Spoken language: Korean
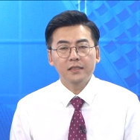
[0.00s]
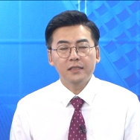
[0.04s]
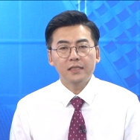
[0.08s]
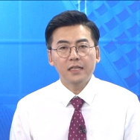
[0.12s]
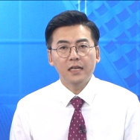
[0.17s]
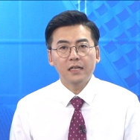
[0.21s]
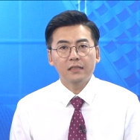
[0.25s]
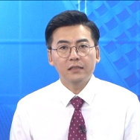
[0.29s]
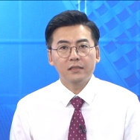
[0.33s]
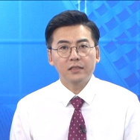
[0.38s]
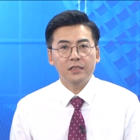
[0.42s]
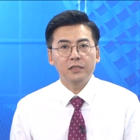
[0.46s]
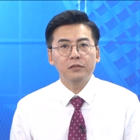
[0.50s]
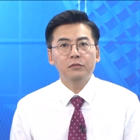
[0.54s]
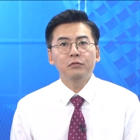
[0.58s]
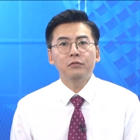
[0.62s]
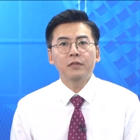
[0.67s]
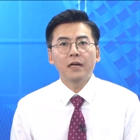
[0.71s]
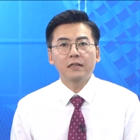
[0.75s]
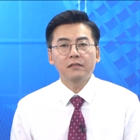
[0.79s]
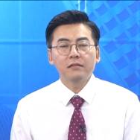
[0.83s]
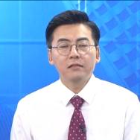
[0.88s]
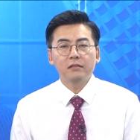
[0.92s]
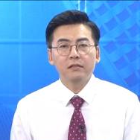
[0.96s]
시장 지수
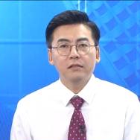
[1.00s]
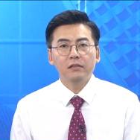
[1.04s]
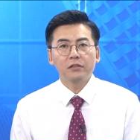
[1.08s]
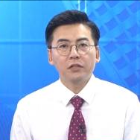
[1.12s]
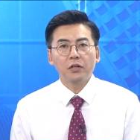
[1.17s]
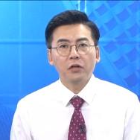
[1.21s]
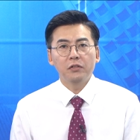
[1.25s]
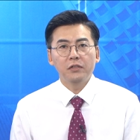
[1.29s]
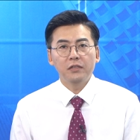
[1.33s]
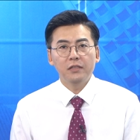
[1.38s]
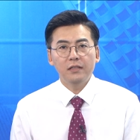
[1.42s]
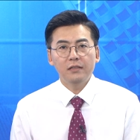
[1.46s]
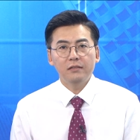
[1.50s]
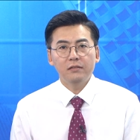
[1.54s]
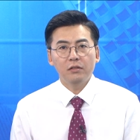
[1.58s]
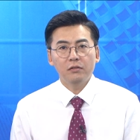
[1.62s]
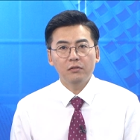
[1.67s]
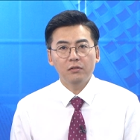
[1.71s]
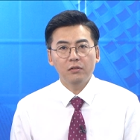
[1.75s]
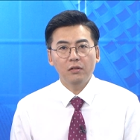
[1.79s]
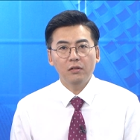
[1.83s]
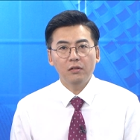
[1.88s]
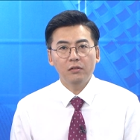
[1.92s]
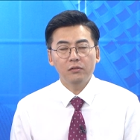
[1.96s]
상승을
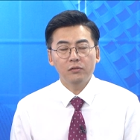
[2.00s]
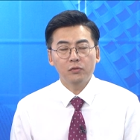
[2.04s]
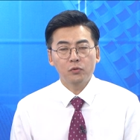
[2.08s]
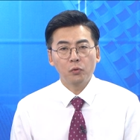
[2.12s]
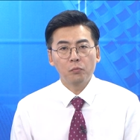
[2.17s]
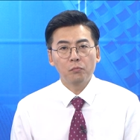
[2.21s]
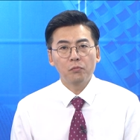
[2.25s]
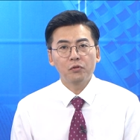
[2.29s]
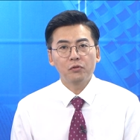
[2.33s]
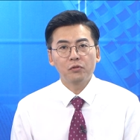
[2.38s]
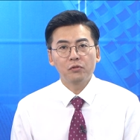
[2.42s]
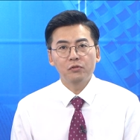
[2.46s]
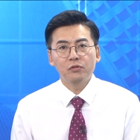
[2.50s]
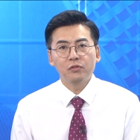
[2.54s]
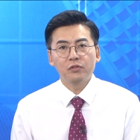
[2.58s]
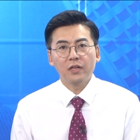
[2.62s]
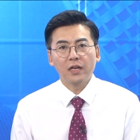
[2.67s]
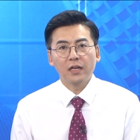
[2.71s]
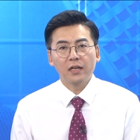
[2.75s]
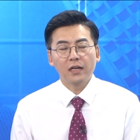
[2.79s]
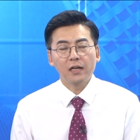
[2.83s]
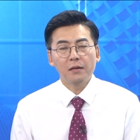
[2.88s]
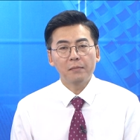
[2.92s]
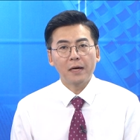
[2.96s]
견인했었던 종목들 중에
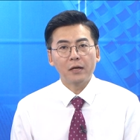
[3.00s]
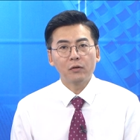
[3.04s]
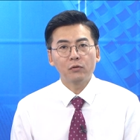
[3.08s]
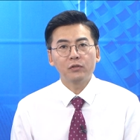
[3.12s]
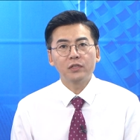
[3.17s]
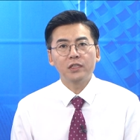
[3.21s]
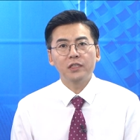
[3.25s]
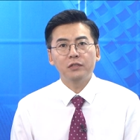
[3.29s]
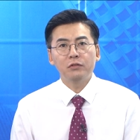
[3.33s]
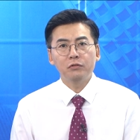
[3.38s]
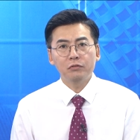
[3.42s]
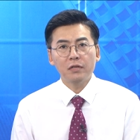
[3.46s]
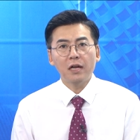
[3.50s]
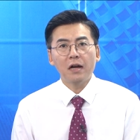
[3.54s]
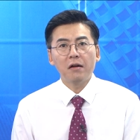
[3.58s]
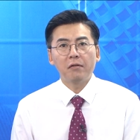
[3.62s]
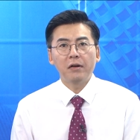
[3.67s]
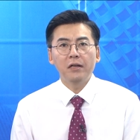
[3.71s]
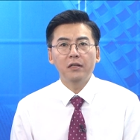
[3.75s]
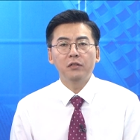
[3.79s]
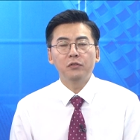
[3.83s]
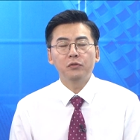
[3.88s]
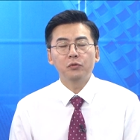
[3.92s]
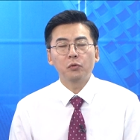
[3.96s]
하나가 바로 지주사
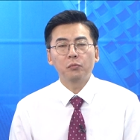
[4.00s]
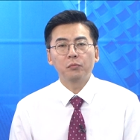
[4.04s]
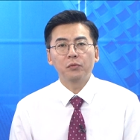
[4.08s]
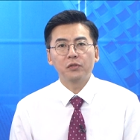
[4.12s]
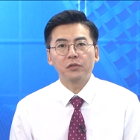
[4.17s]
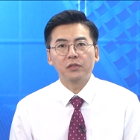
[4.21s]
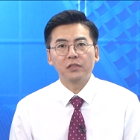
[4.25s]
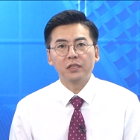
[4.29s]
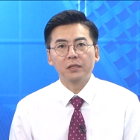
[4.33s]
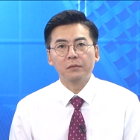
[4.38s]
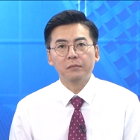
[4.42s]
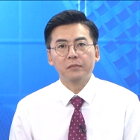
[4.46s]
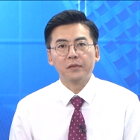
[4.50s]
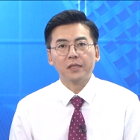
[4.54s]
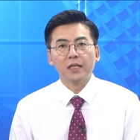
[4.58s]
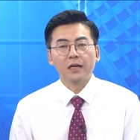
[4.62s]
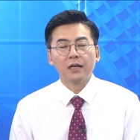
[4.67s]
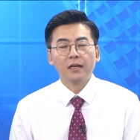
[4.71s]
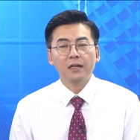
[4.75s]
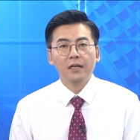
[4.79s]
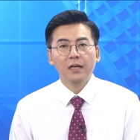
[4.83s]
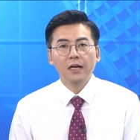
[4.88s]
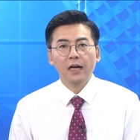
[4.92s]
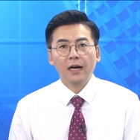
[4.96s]
관련
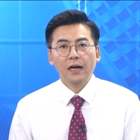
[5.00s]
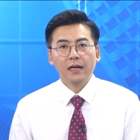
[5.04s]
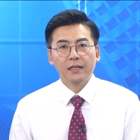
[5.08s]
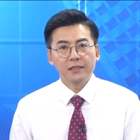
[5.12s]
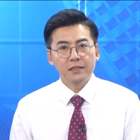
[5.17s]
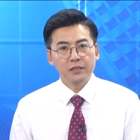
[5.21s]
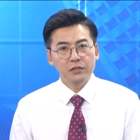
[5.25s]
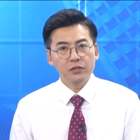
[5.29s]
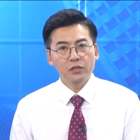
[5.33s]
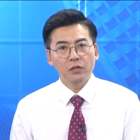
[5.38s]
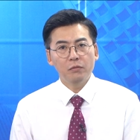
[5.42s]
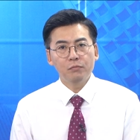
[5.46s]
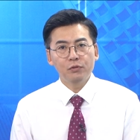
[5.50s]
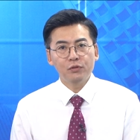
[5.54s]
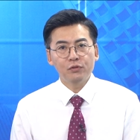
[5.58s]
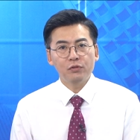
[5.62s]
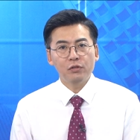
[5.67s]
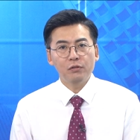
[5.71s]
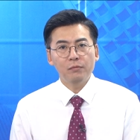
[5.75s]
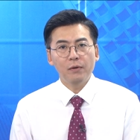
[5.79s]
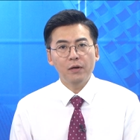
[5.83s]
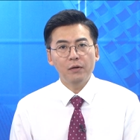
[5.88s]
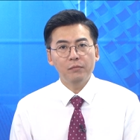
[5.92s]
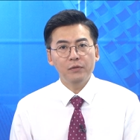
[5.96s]
종목들입니다. 아, 신정부
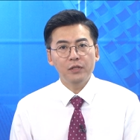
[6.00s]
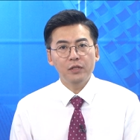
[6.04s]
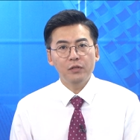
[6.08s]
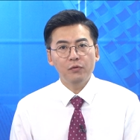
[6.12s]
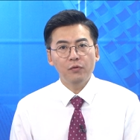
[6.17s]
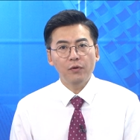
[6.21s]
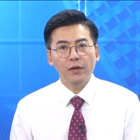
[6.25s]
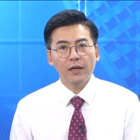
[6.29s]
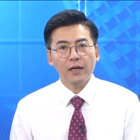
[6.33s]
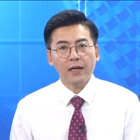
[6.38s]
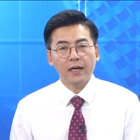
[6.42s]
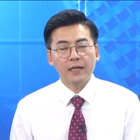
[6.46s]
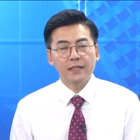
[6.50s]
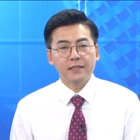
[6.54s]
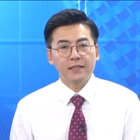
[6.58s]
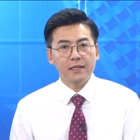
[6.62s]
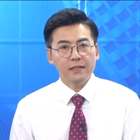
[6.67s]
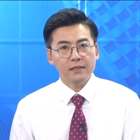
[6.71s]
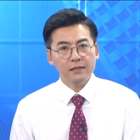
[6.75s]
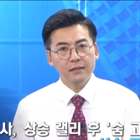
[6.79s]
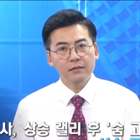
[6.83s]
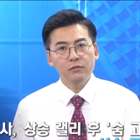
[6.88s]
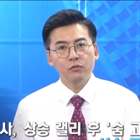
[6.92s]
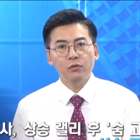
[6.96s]
출범 이후에
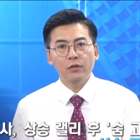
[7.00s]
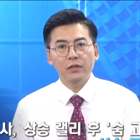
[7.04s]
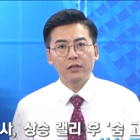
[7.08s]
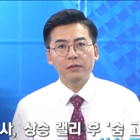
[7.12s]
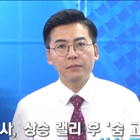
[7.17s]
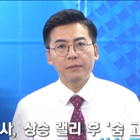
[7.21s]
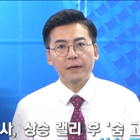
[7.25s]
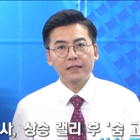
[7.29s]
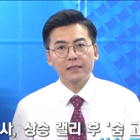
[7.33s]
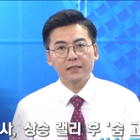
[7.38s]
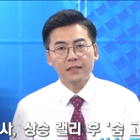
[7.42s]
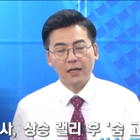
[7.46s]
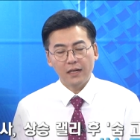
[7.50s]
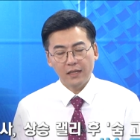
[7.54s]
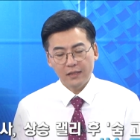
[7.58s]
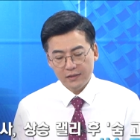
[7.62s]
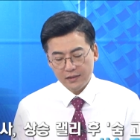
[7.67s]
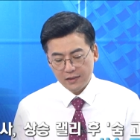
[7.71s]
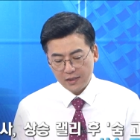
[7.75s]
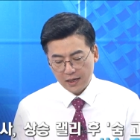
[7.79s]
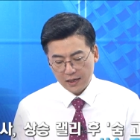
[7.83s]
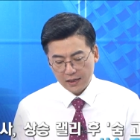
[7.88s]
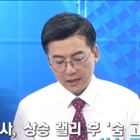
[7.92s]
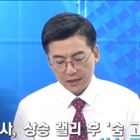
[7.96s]
가장 큰 수혜를 받지
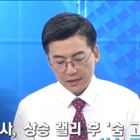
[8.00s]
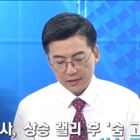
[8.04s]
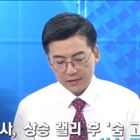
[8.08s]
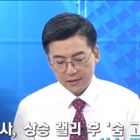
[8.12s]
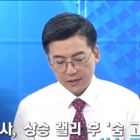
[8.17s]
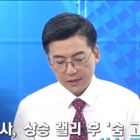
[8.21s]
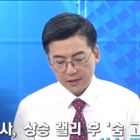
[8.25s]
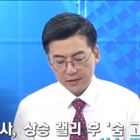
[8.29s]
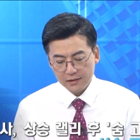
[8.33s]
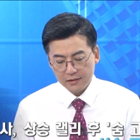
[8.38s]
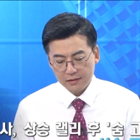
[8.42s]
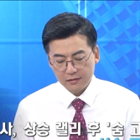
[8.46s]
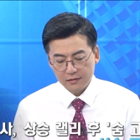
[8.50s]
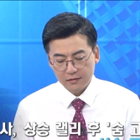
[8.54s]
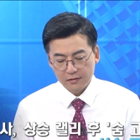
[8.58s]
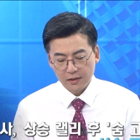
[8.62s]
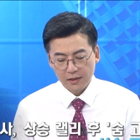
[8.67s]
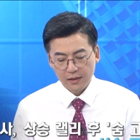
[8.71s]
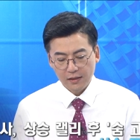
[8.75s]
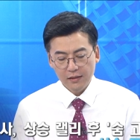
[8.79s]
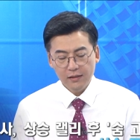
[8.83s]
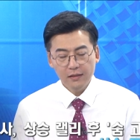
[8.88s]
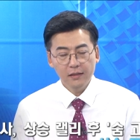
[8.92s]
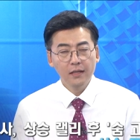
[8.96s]
않았냐라는 생각이
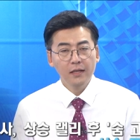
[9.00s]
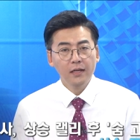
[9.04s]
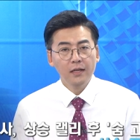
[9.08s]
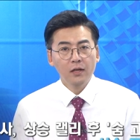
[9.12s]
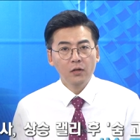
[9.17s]
드는데